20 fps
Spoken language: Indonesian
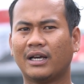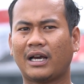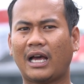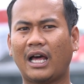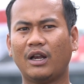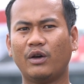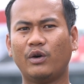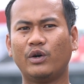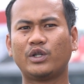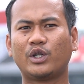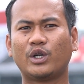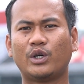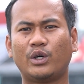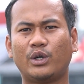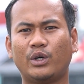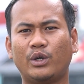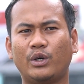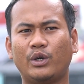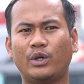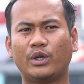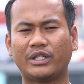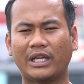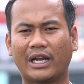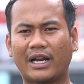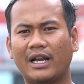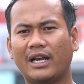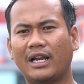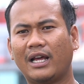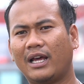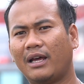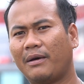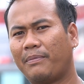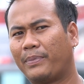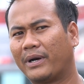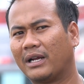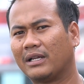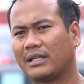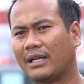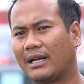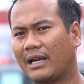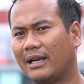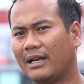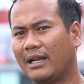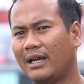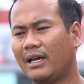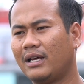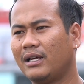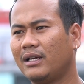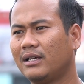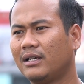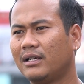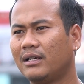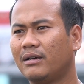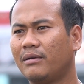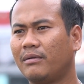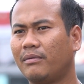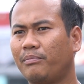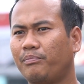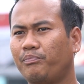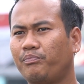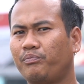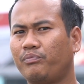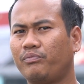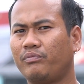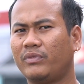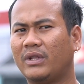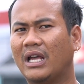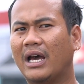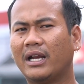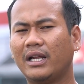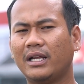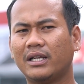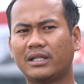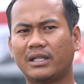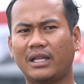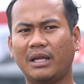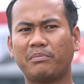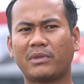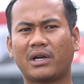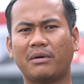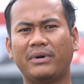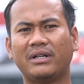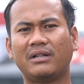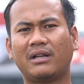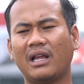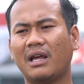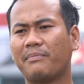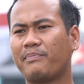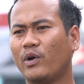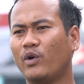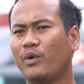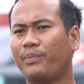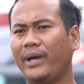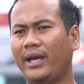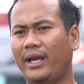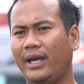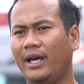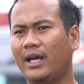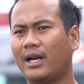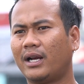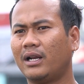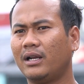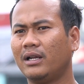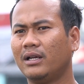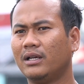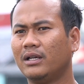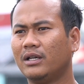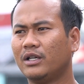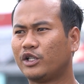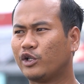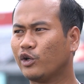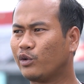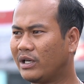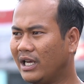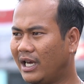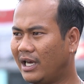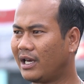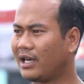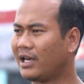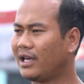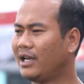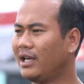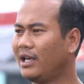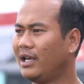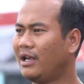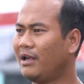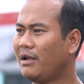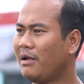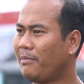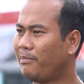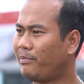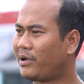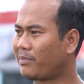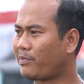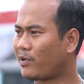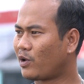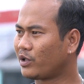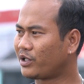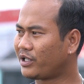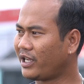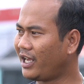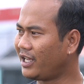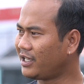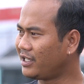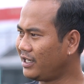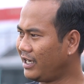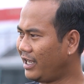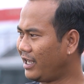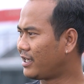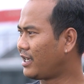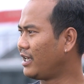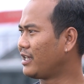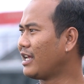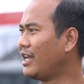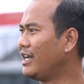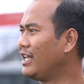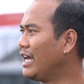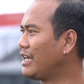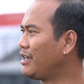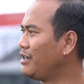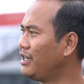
Kalau untuk sarana prasarana dari tim Kementerian PUPR sudah berproses nih kita lihat